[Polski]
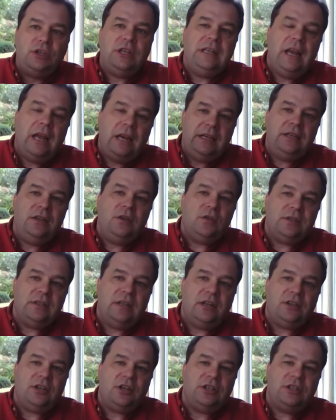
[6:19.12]
dla linii
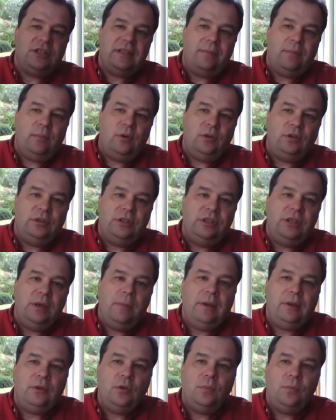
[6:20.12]
oznacza, że samoloty nie
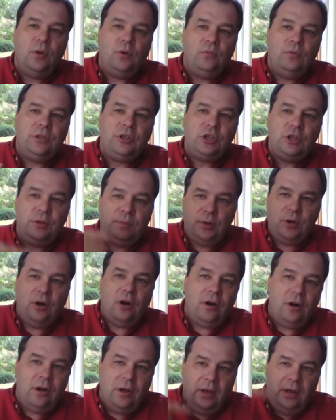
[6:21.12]
będą mogły
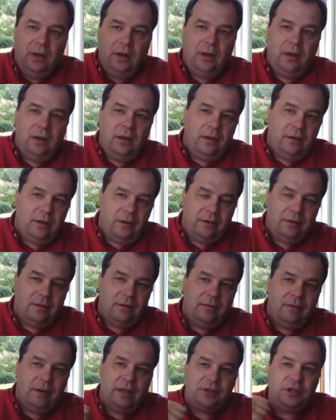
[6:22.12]
szybko
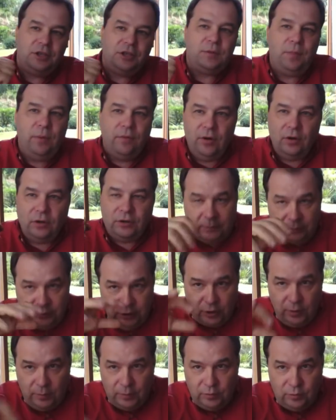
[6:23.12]
lecieć z powrotem,
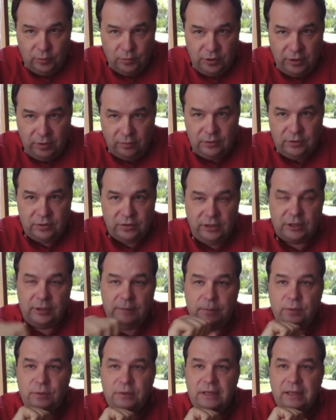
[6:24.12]
tylko będą musiały
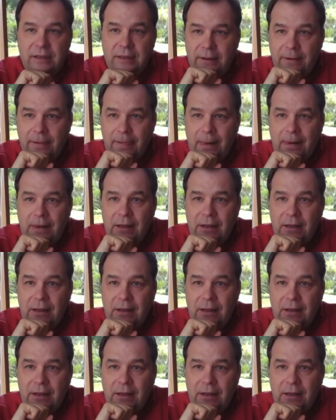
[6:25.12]
zostać poddane